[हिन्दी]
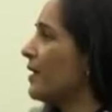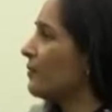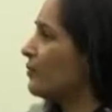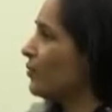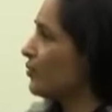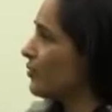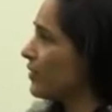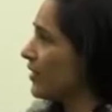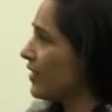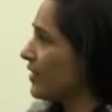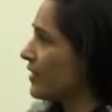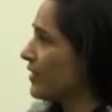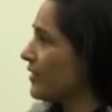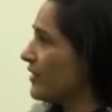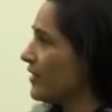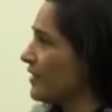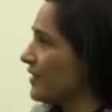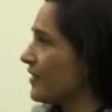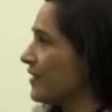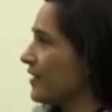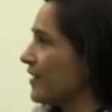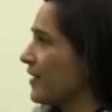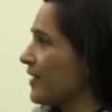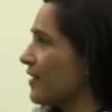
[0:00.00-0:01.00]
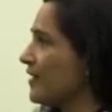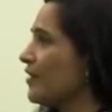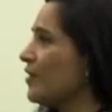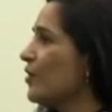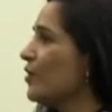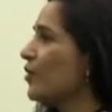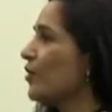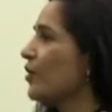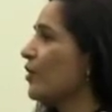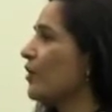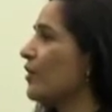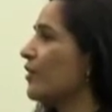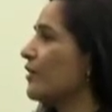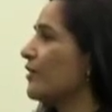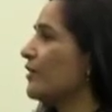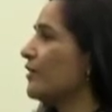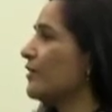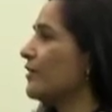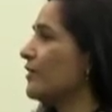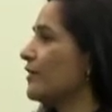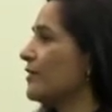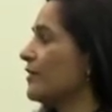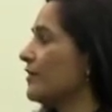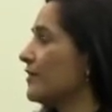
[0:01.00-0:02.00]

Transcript: हम लोग ये कराते हैं और